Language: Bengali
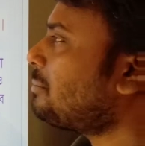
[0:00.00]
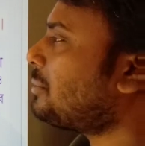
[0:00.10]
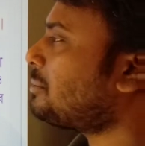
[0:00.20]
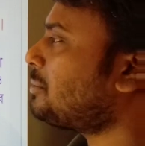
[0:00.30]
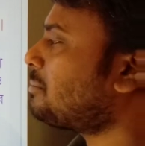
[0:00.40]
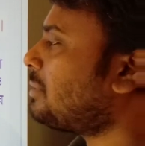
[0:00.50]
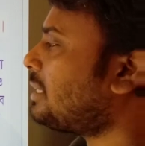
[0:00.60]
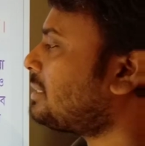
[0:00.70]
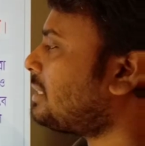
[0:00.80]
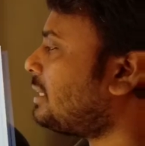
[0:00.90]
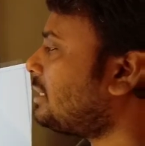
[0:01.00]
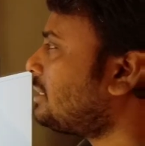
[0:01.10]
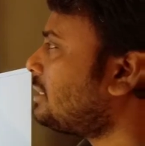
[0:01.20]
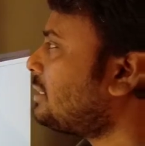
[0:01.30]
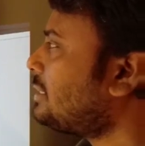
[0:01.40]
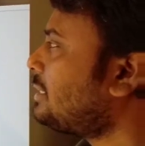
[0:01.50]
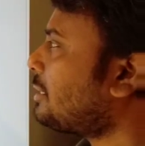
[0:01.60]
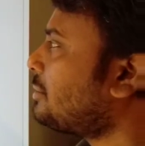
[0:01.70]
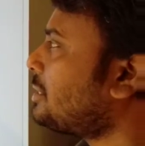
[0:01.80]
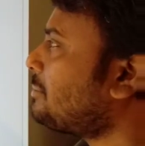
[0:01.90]
পর্বতমালাটা
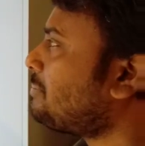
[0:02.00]
দেখো যে